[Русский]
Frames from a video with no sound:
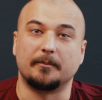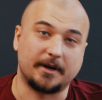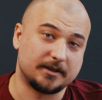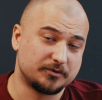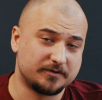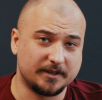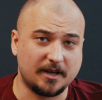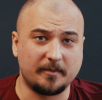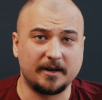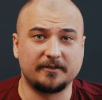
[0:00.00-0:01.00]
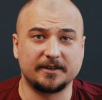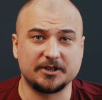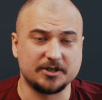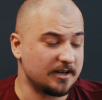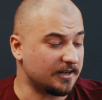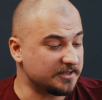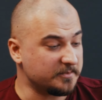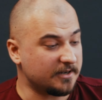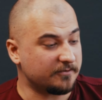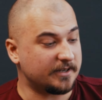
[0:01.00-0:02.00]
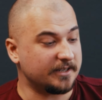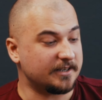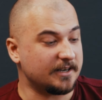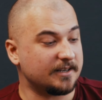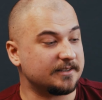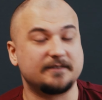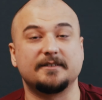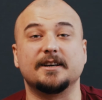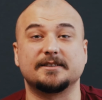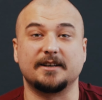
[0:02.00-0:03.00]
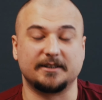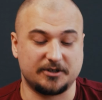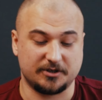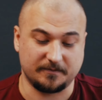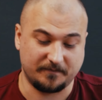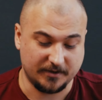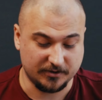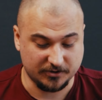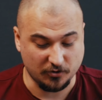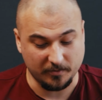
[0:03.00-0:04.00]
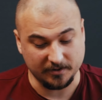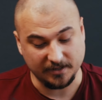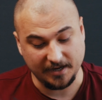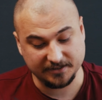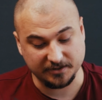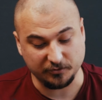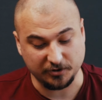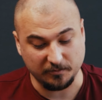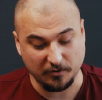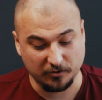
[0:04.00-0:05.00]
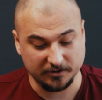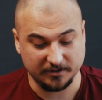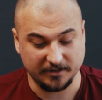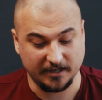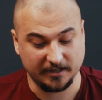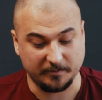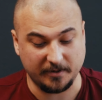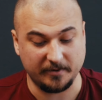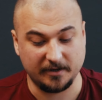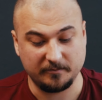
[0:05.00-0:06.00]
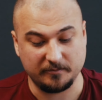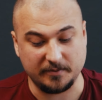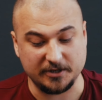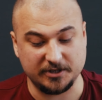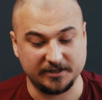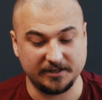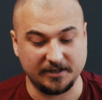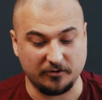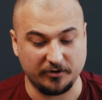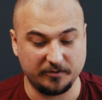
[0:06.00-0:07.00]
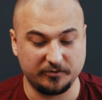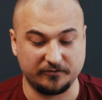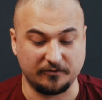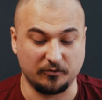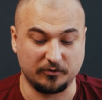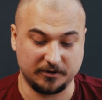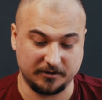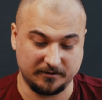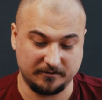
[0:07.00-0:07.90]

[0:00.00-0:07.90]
При отсутствии нормального ножа размеров клинка достаточно, чтобы нарезать бутерброд или, например, почистить какой-нибудь фрукт.